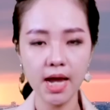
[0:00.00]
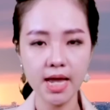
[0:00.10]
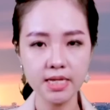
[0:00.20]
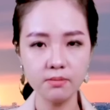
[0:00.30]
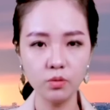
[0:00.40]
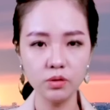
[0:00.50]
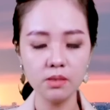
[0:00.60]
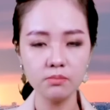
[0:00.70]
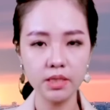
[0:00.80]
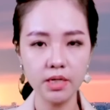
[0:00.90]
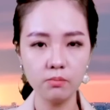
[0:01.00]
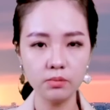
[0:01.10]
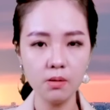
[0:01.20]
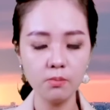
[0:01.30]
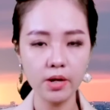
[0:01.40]
hai nghìn bốn trăm tỷ đồng
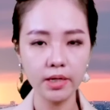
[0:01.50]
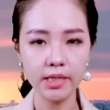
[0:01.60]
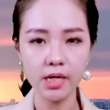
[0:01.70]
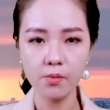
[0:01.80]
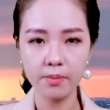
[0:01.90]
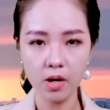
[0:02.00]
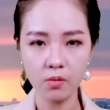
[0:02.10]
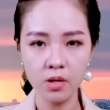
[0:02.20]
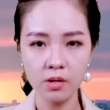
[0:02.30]
thông qua kênh o em o